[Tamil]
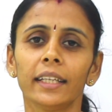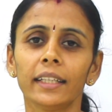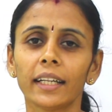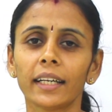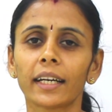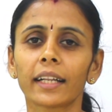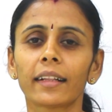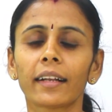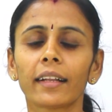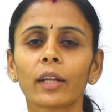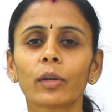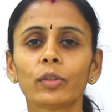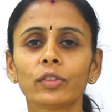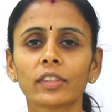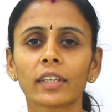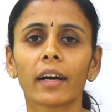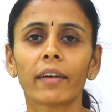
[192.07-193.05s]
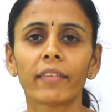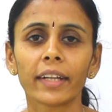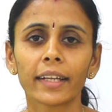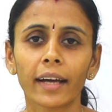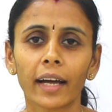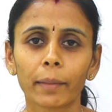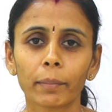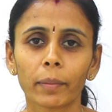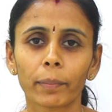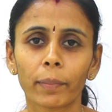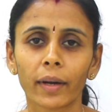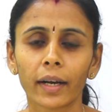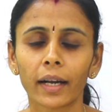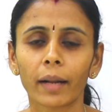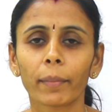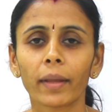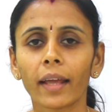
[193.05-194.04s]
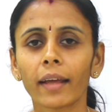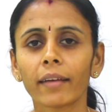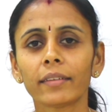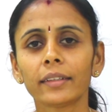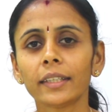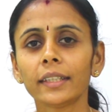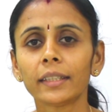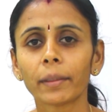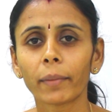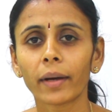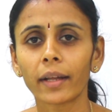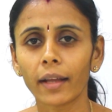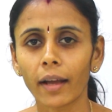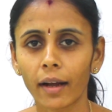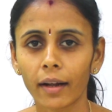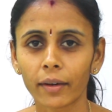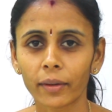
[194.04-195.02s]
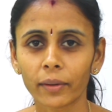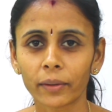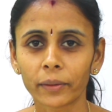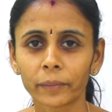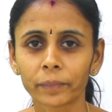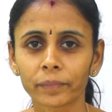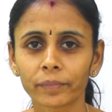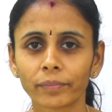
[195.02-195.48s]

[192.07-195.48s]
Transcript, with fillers: இந்த இடத்துல தான் கொஞ்சம் கவனிக்க ஆரம்பிப்பாங்க நம்ம ஏன் வந்து இந்த மாதிரி ஆனோம்